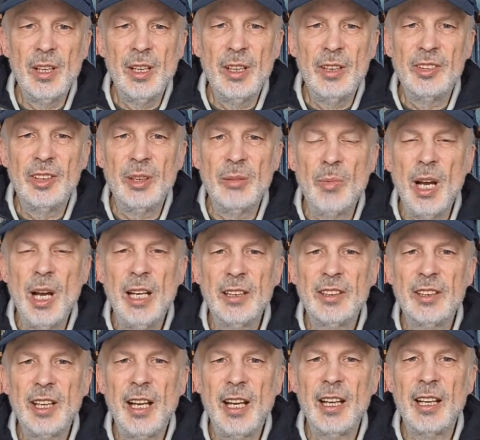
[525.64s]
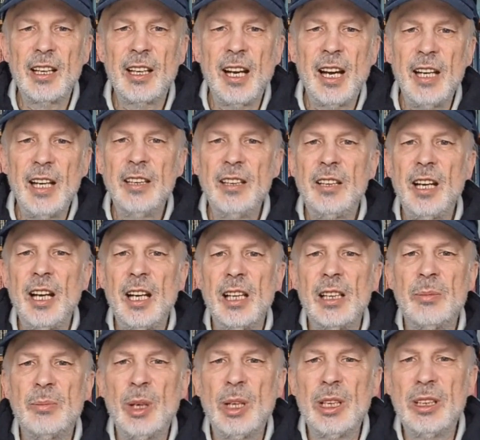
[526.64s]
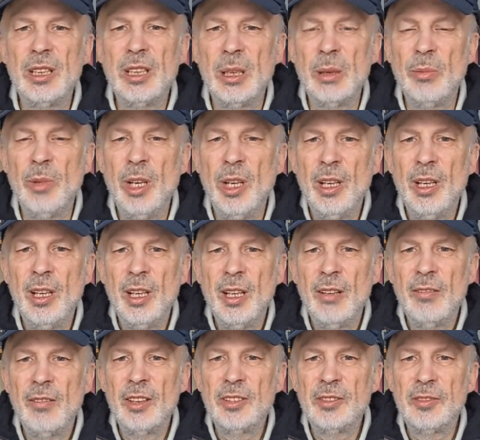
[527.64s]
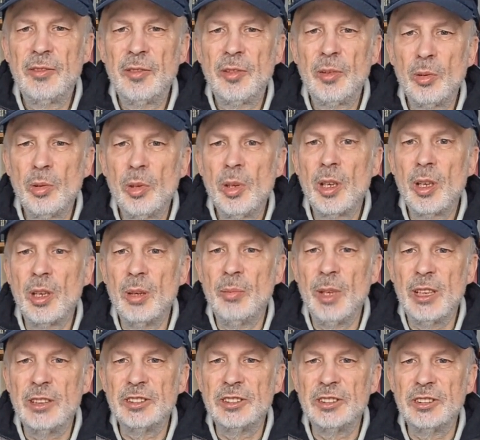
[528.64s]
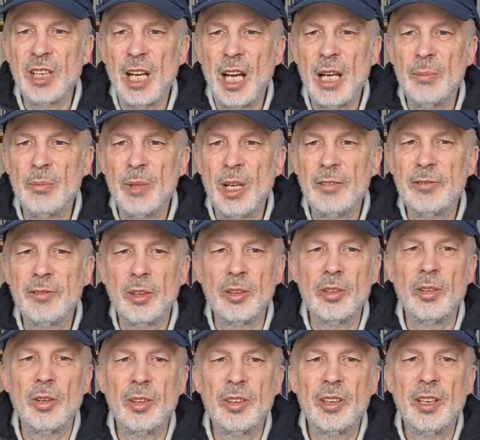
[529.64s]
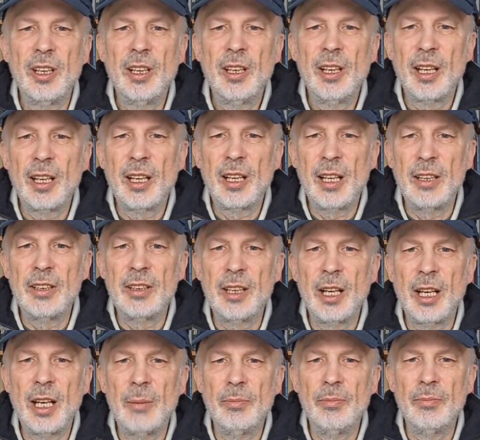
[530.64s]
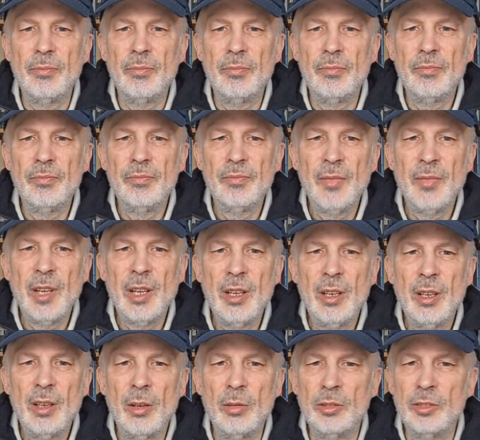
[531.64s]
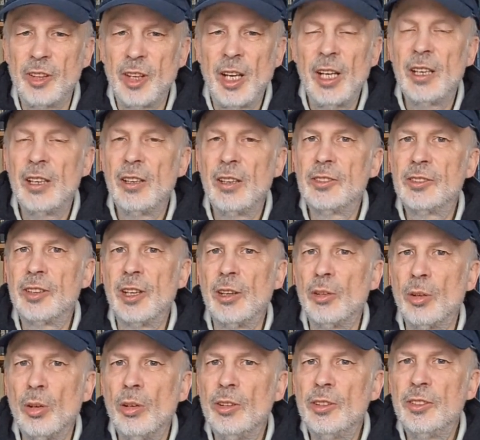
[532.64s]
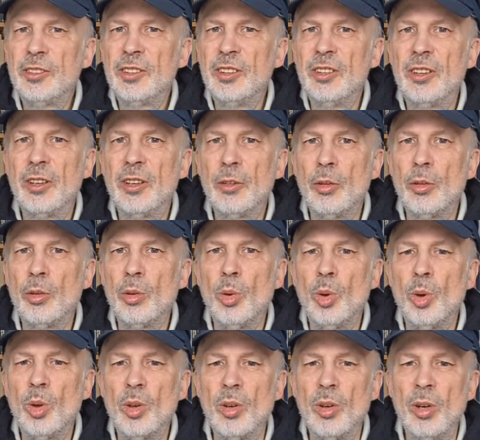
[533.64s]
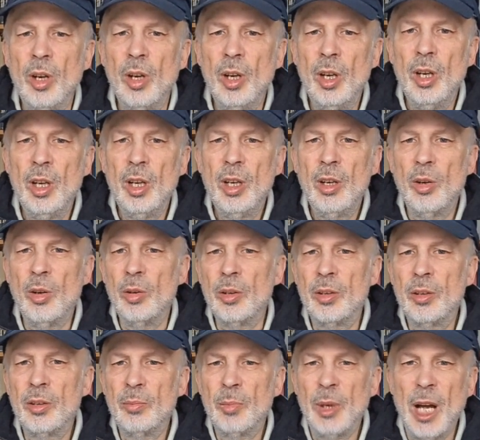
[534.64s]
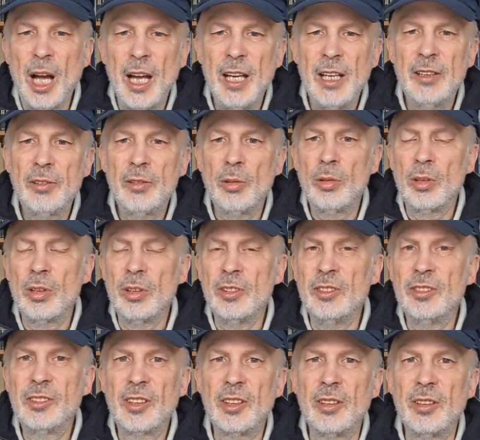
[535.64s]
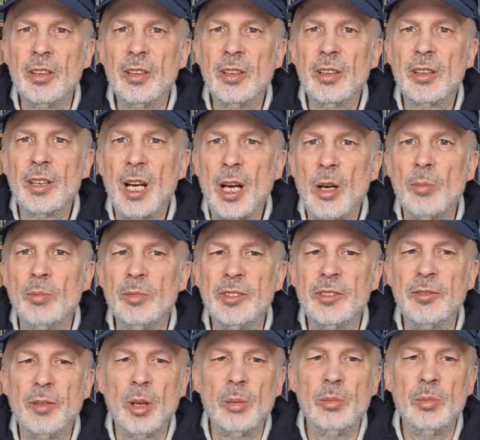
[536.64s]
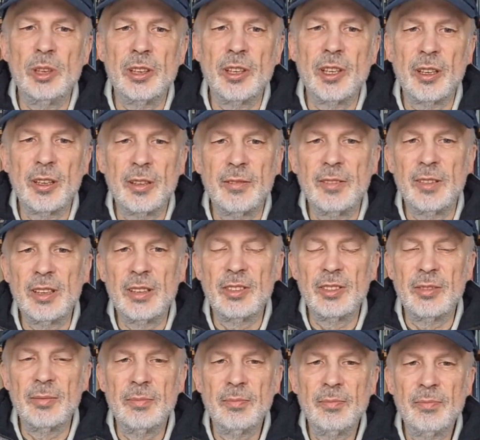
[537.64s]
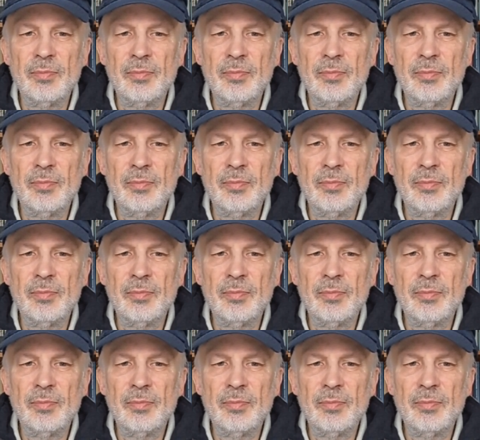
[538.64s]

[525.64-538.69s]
Sie macht daher keinen Halt bei dem, was frühere Menschen einmal von Gott erkannt haben. Und seien es die größten Theologen und beeindruckendsten Glaubensvorbilder gewesen.